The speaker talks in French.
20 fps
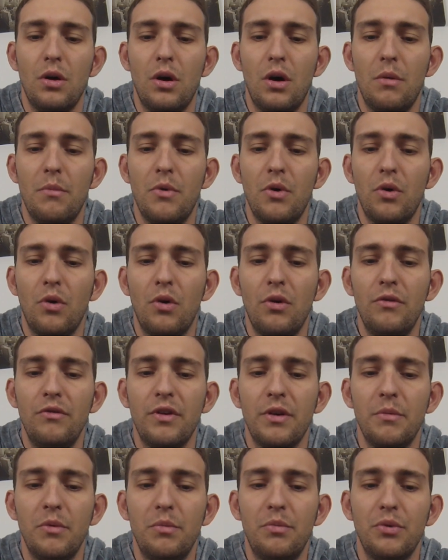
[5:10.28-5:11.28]
en mangrove,
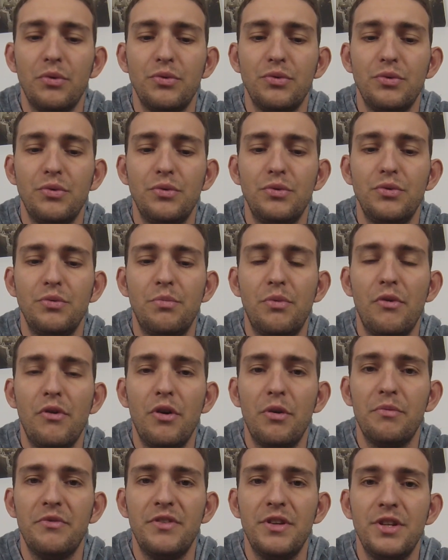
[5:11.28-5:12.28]
vraiment pour du,
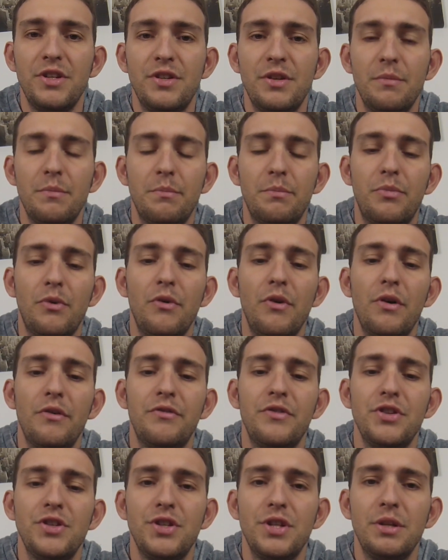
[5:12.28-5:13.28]
power,
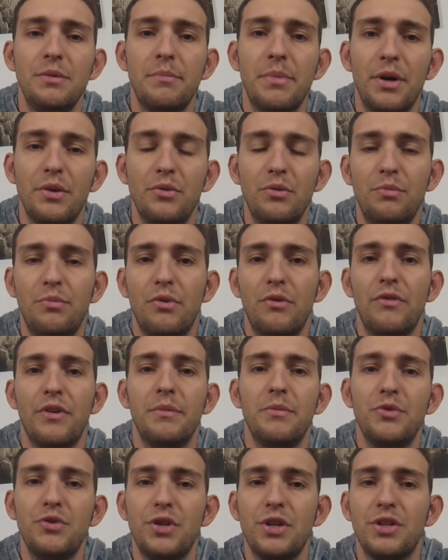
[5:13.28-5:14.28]
fishing, pardon, pour
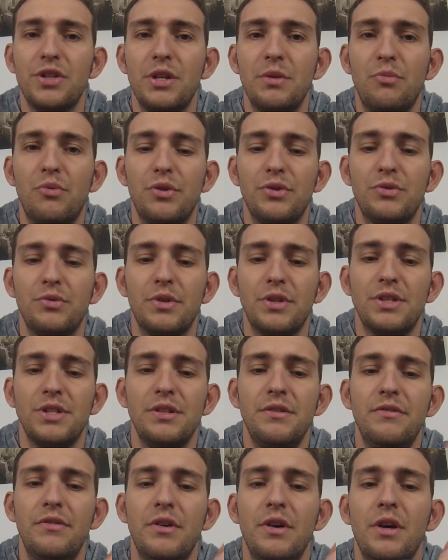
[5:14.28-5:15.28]
vraiment chercher le poisson
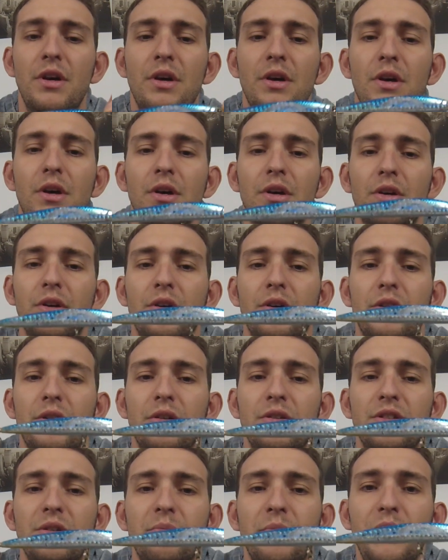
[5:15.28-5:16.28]
actif.
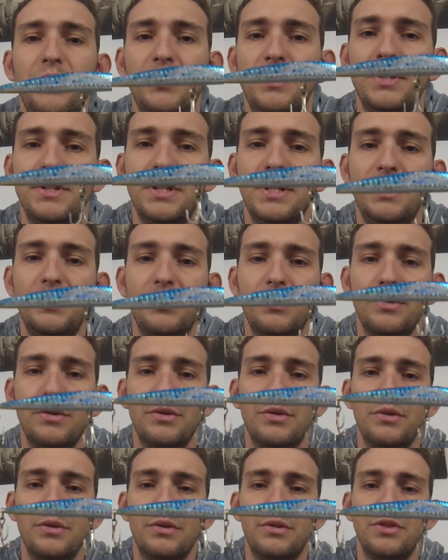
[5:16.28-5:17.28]
J'aimais bien, utiliser
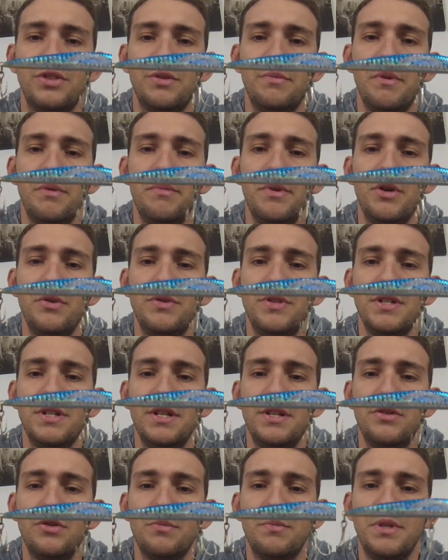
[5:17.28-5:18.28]

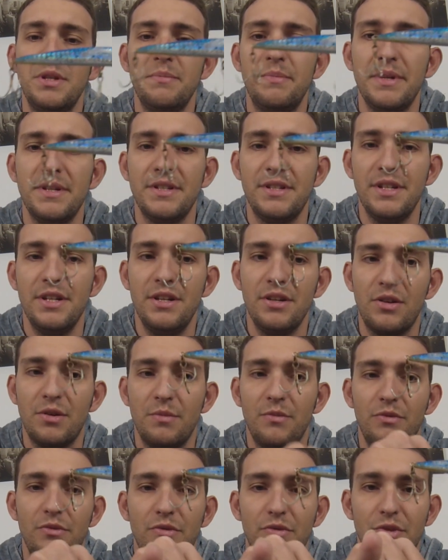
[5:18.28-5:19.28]
ce, petit pencil et
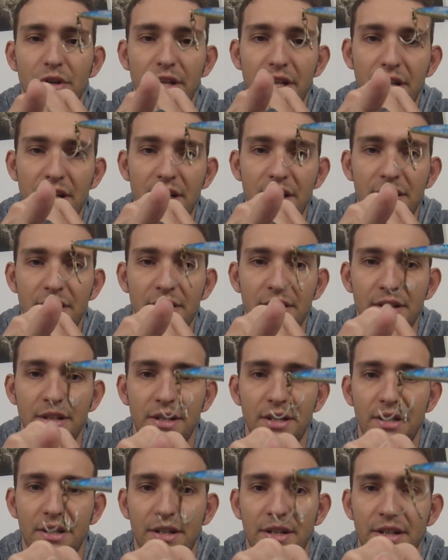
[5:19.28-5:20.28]
comme vous le voyez là,
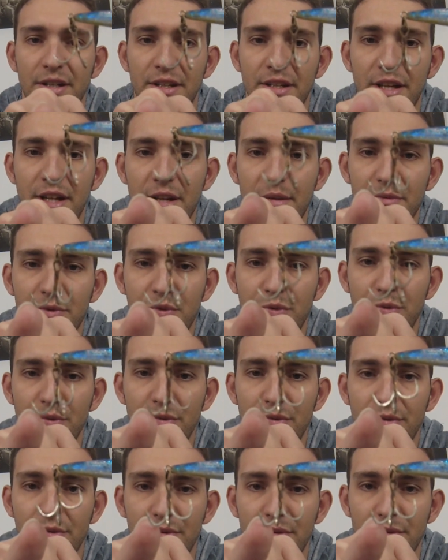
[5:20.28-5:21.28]
il y a
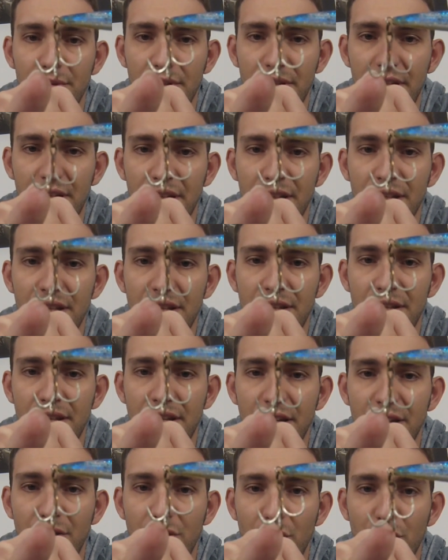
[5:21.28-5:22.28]
l'hameçon euh,
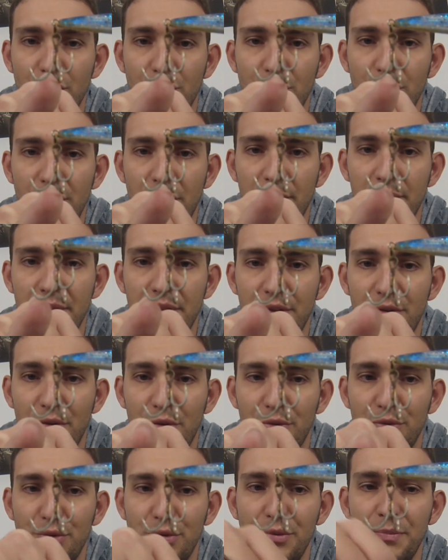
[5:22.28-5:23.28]
qui est tordu, qui est bien
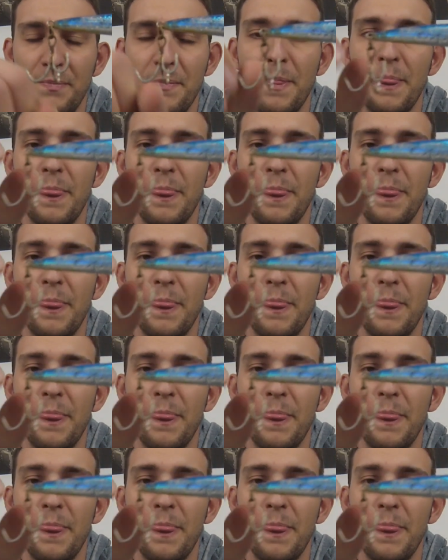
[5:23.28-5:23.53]
tordu.